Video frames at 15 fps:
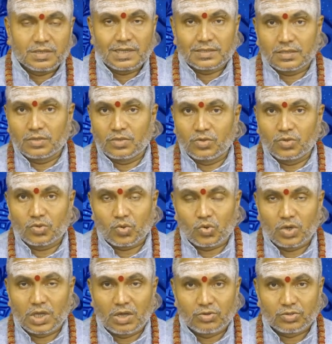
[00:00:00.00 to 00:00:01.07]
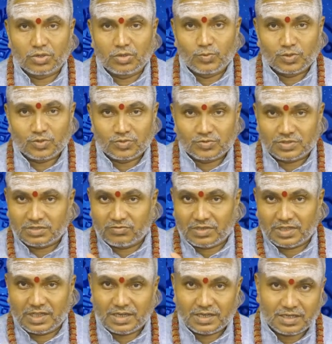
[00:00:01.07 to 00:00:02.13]
గతంలో రెండు ఆవృత్తులు మొత్తం
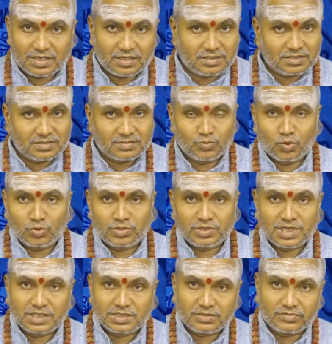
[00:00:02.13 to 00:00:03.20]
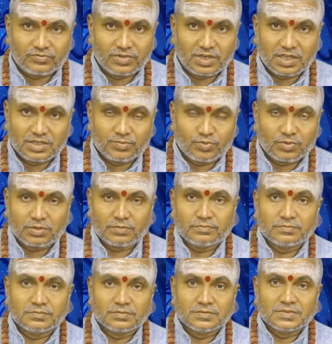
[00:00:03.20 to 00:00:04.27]
చివరిదాకా ముహూర్త శాస్త్రం విడిగా చెప్పుకున్నాం
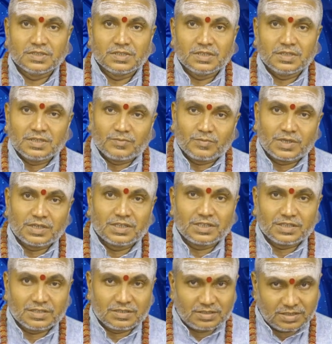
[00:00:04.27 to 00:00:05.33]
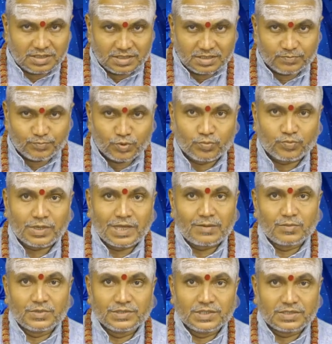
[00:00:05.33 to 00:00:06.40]
మళ్ళీ ఈ ఇప్పుడు
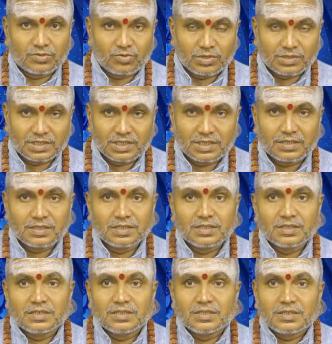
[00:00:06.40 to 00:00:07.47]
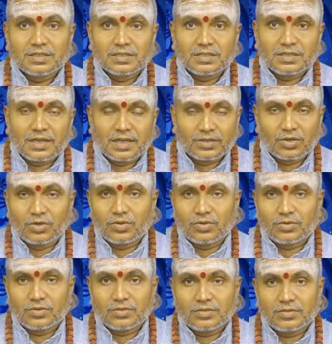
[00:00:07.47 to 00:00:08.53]
ప్రారంభం చేసాం కొత్తగా అందులో
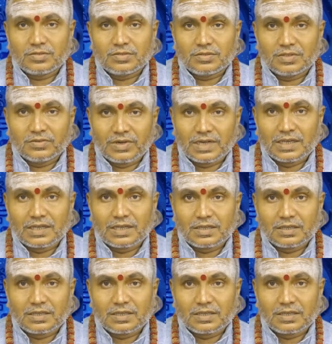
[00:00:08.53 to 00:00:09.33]
ఇవాళ